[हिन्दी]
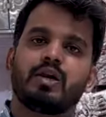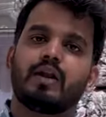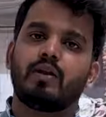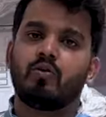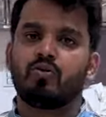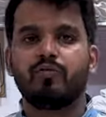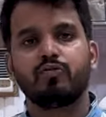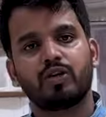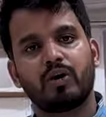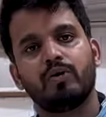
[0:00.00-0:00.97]
चार कलर होते हैं वो
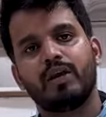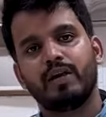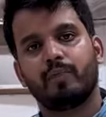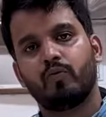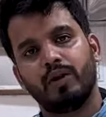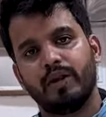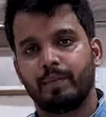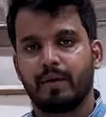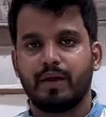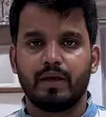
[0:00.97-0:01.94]
चारों डिजाइन आपको लेने
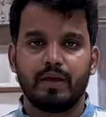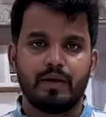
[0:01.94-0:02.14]
पड़ेंगे